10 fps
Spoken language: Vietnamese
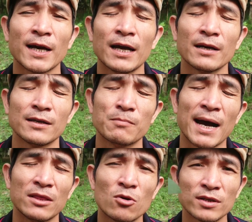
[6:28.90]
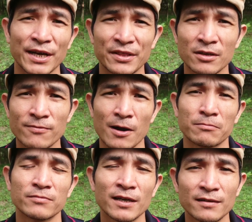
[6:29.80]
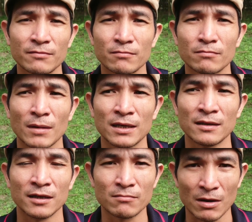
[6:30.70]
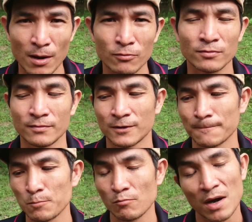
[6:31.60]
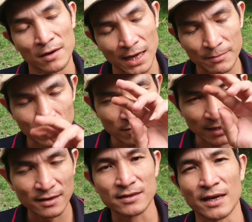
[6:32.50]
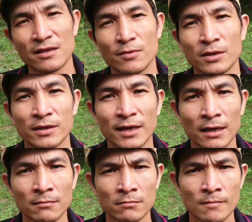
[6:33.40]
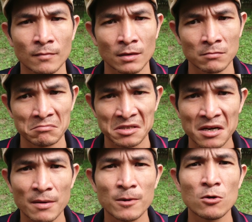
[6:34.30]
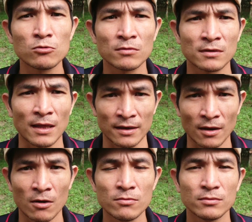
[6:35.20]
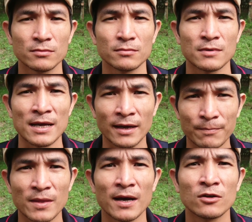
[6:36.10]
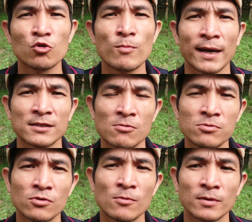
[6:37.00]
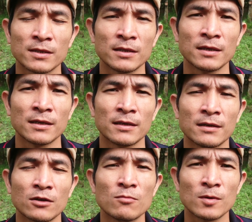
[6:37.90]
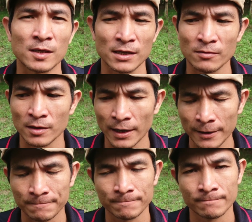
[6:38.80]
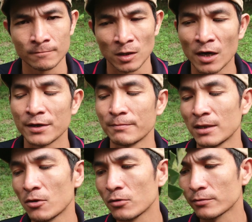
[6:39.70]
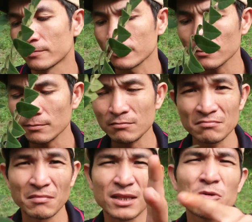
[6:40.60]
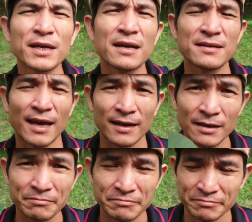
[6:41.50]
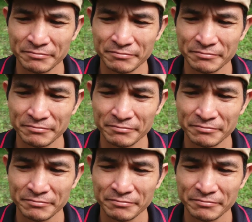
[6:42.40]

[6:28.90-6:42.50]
người ha bài thuốc trị thương phòng tức bệnh thượng mã phong mà hồi nãy mình cũng đã chia sẻ cho mọi người cái cách sơ cấp cứu tại chỗ để kịp thời cứu mạng sống của một người à, của một người nha mọi người ha rồi bài thuốc bài thuốc này đơn giản lắm